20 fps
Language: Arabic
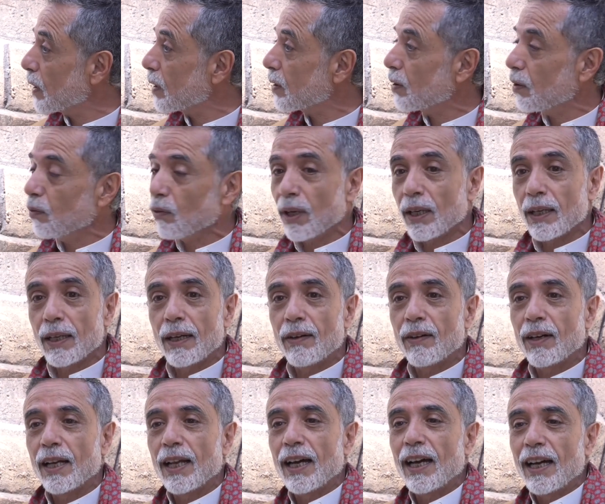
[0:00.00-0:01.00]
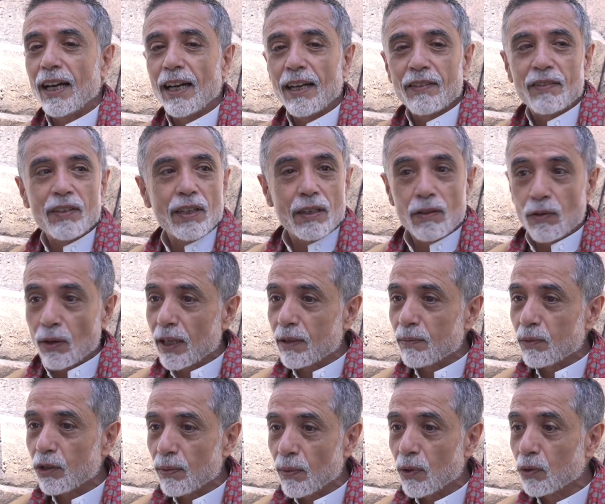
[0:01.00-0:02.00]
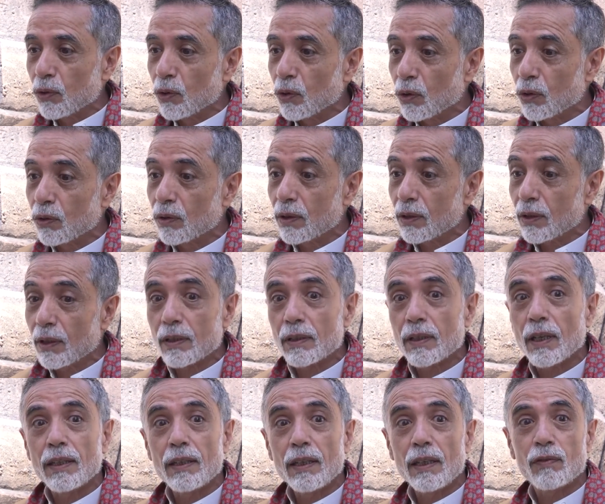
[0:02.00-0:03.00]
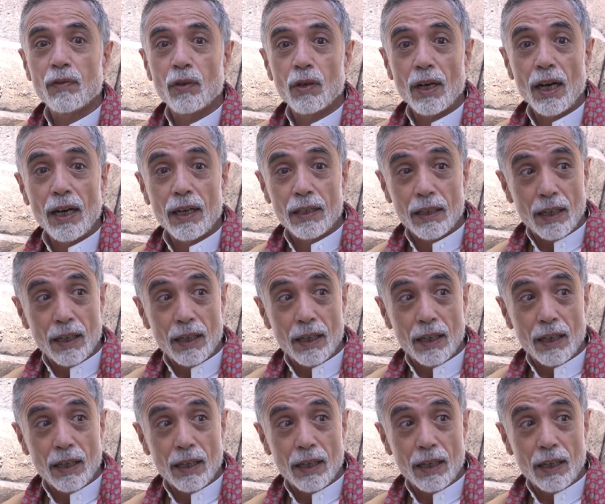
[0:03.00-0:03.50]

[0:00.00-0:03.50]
فتشت الولد ولا الولد مش موجود صيحت فوق